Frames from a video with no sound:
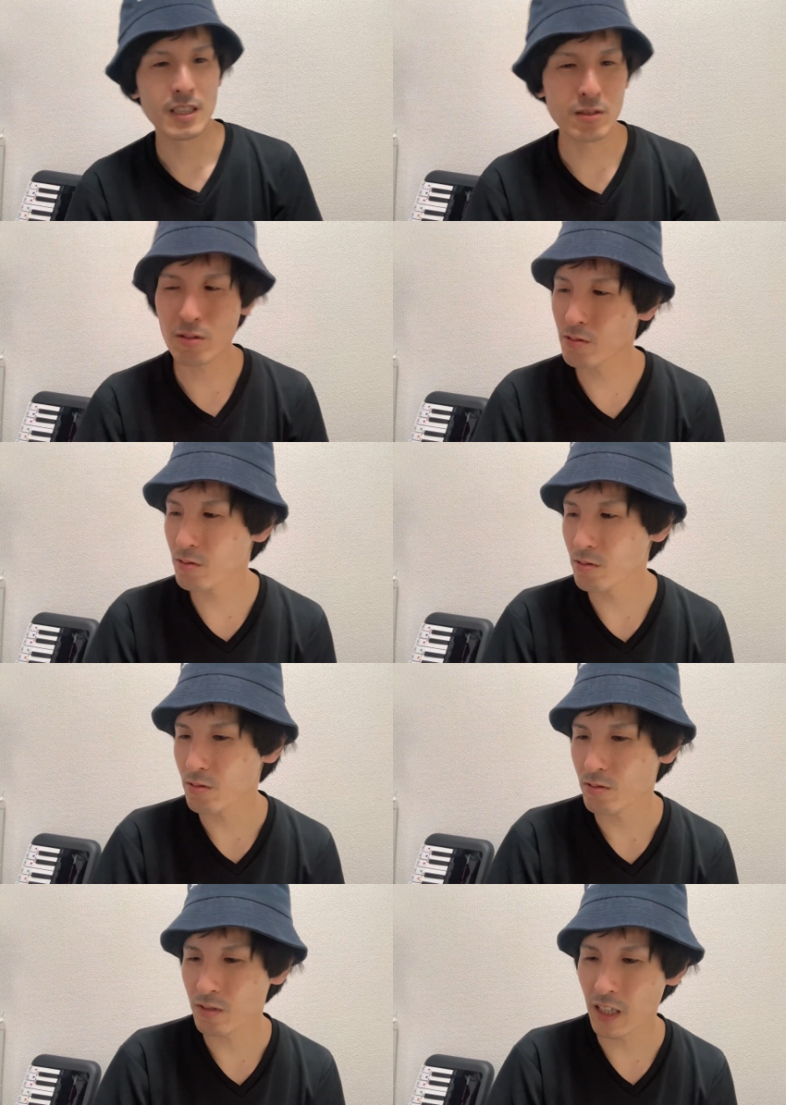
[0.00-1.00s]
そういう
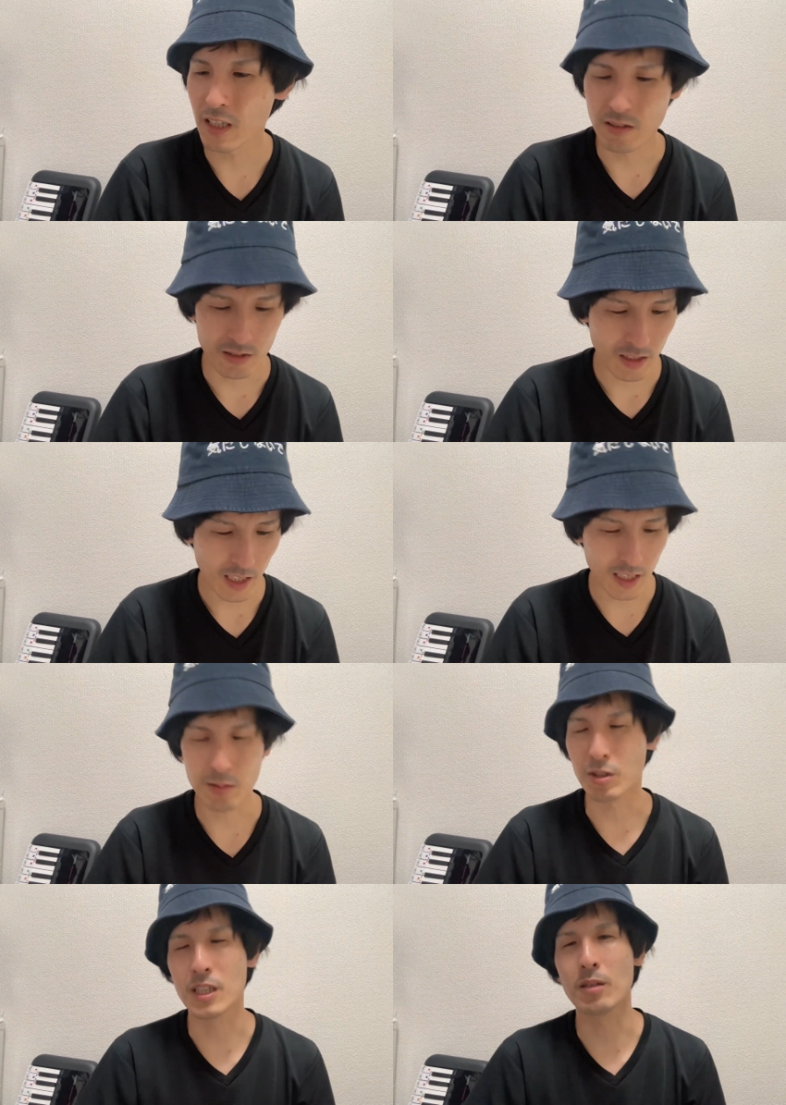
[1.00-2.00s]
ね、話
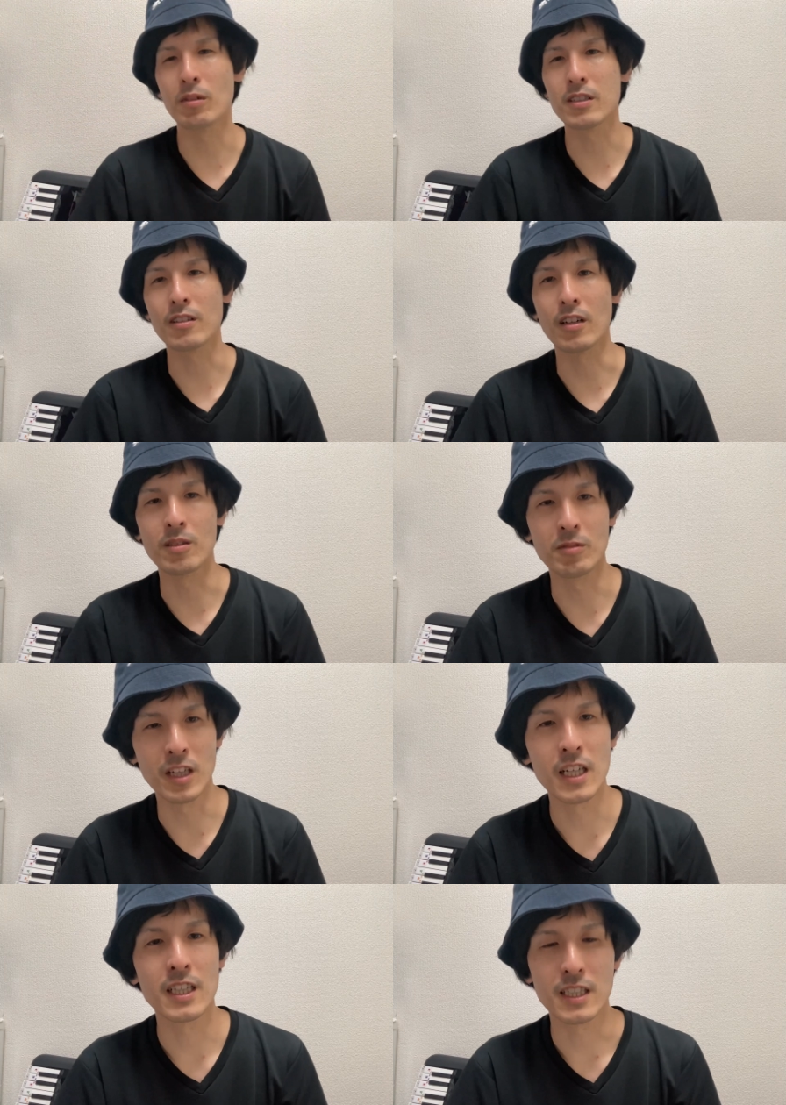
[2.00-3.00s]
も聞きますけれども
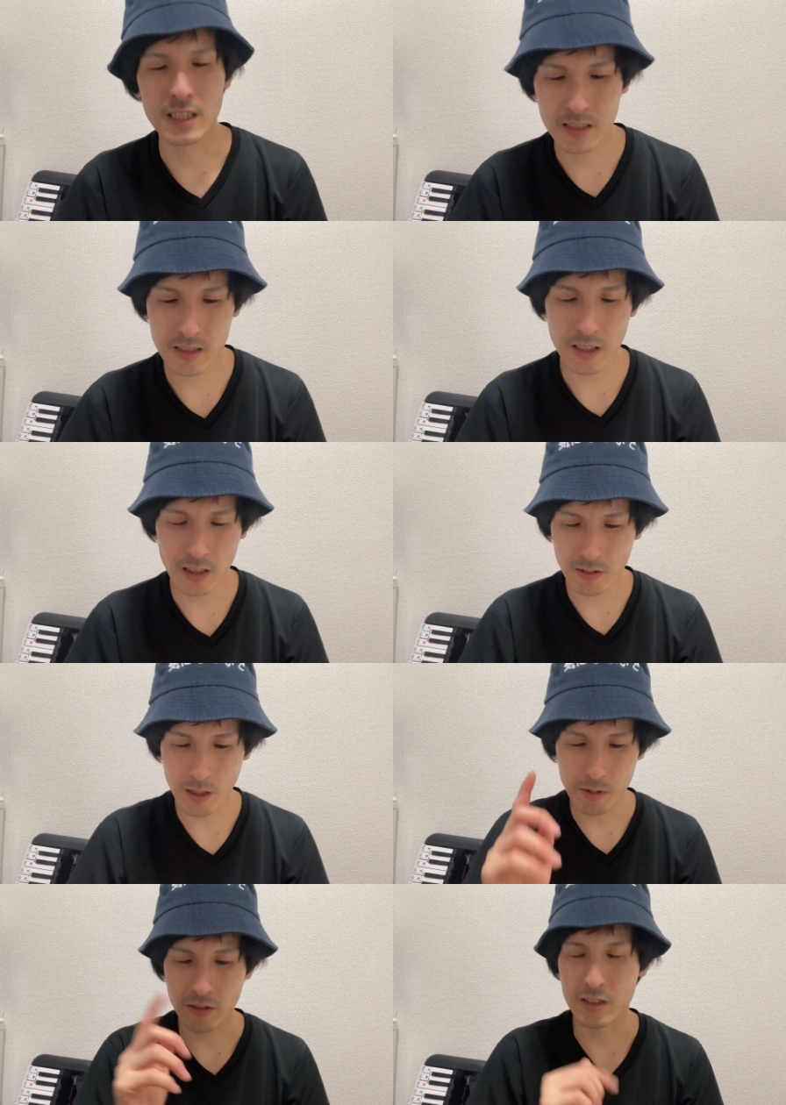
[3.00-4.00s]
ね。
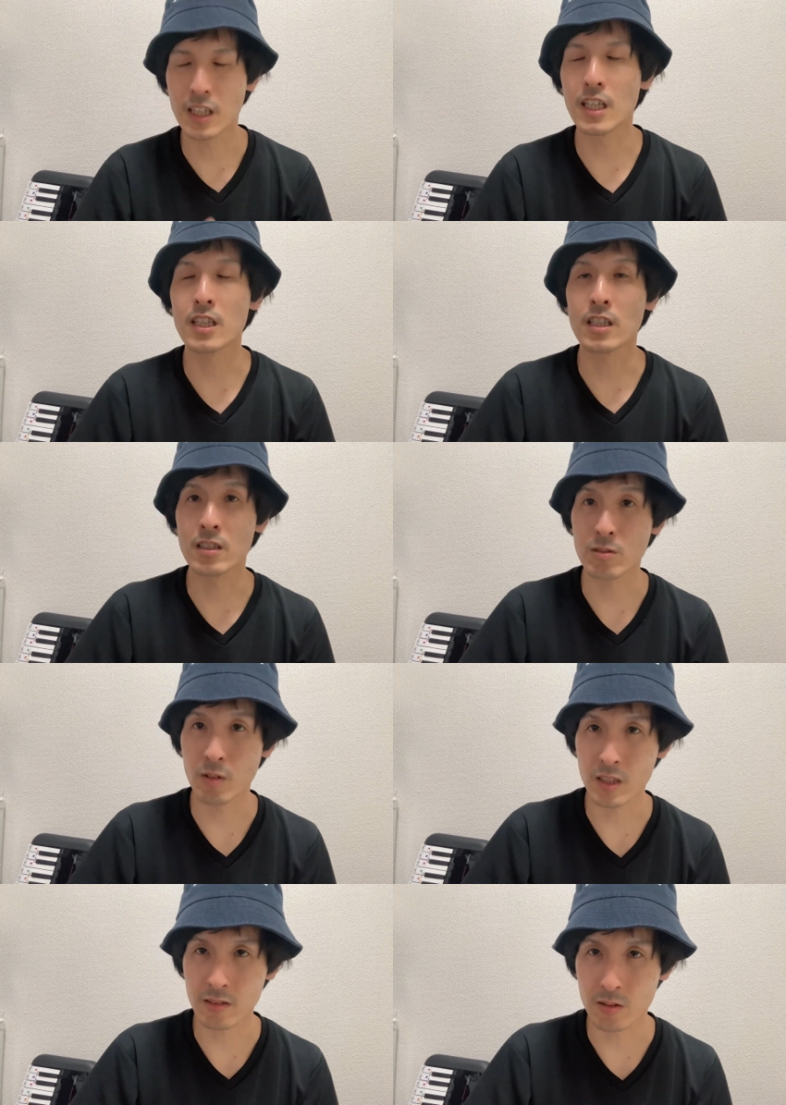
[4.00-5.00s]
インスタントカメラの時代だったですよ。
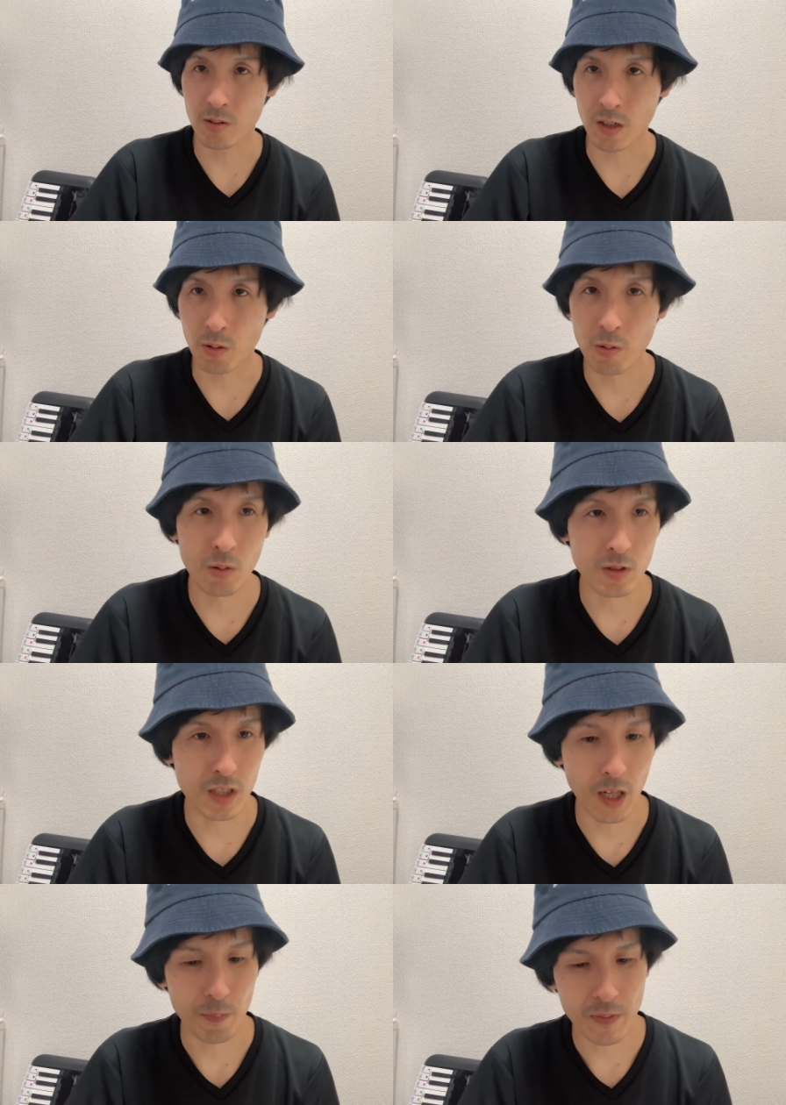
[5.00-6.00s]
私のね、高校時
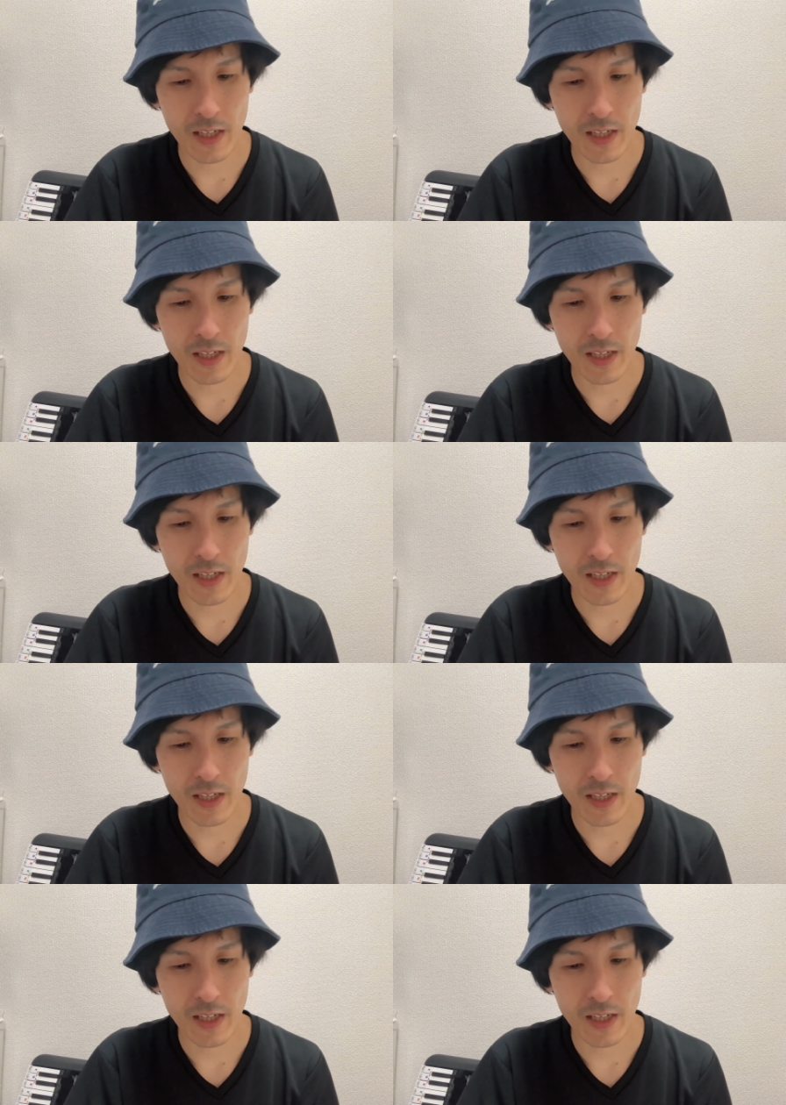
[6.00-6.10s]
代。